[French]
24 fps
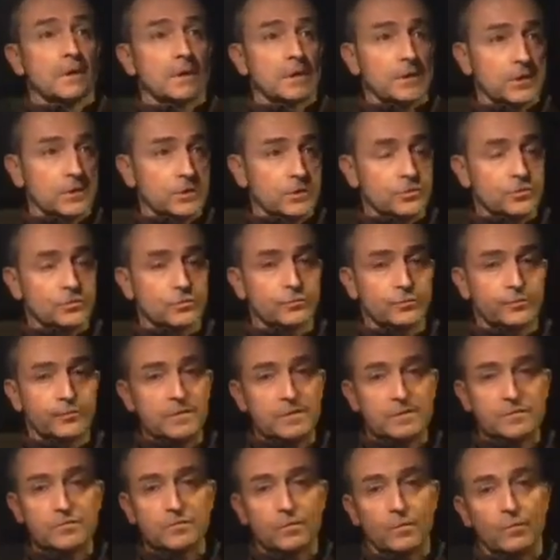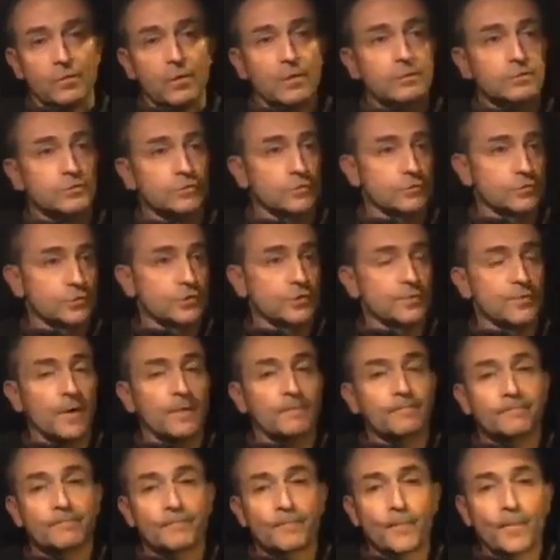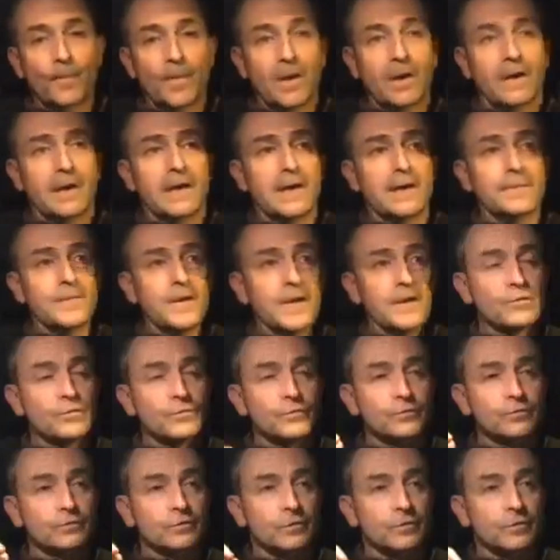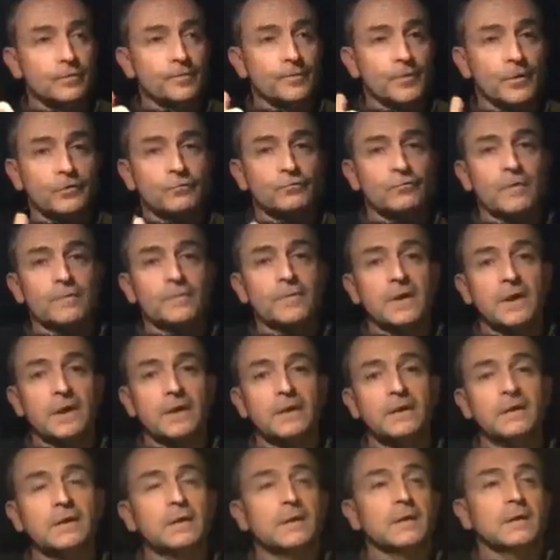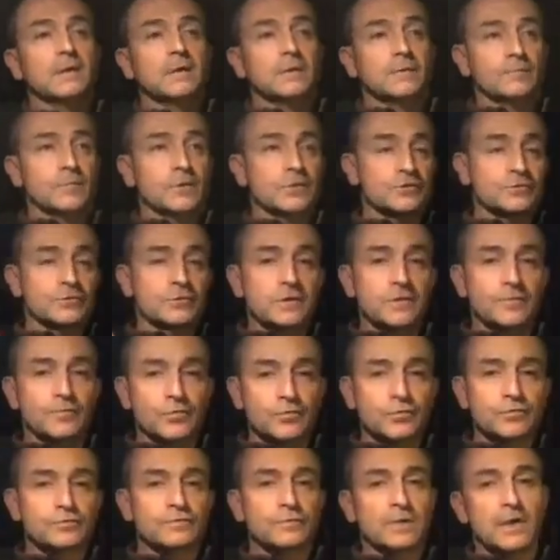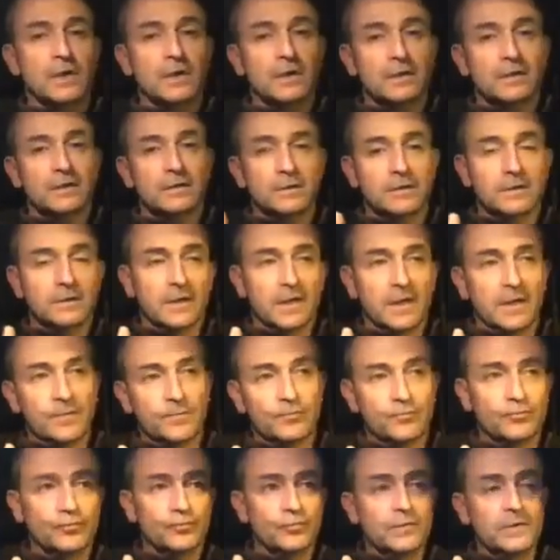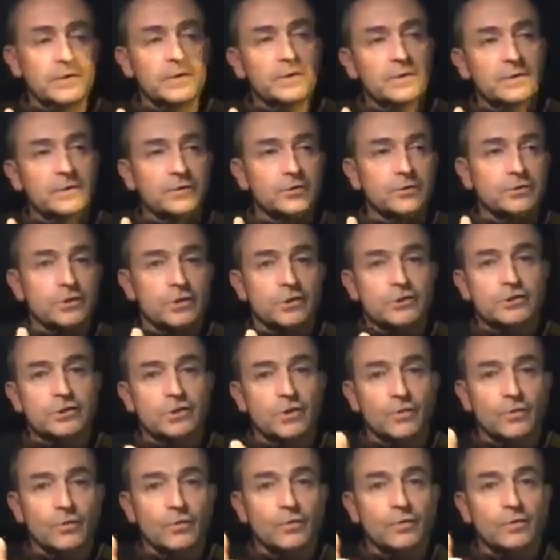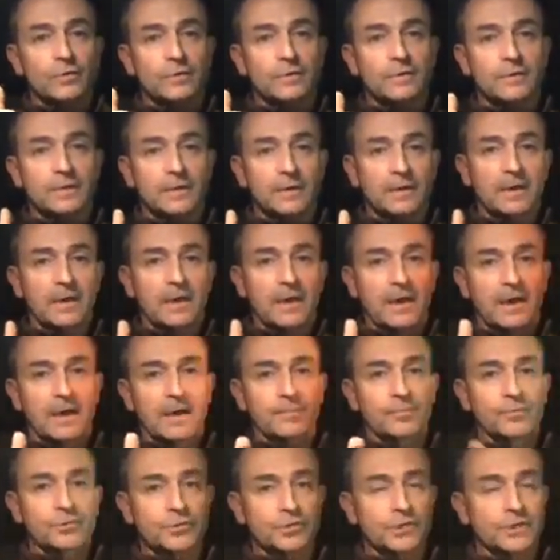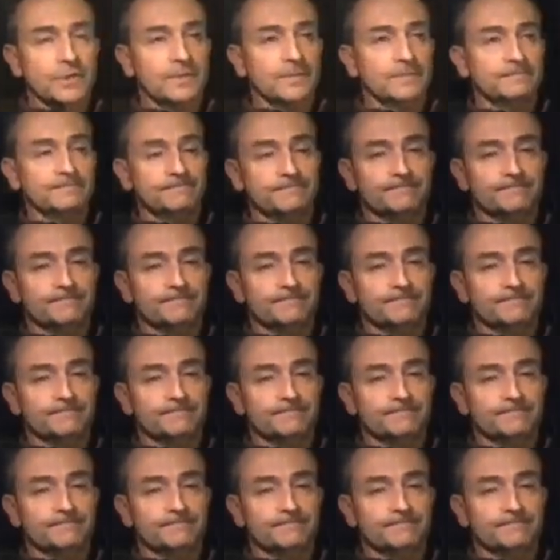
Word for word: Et je file sur Rouen, je rentre chez moi. Voilà, bah écoute, euh, porte-toi bien. Moi je te dis bonsoir. Et puis ciao ciao, à la prochaine.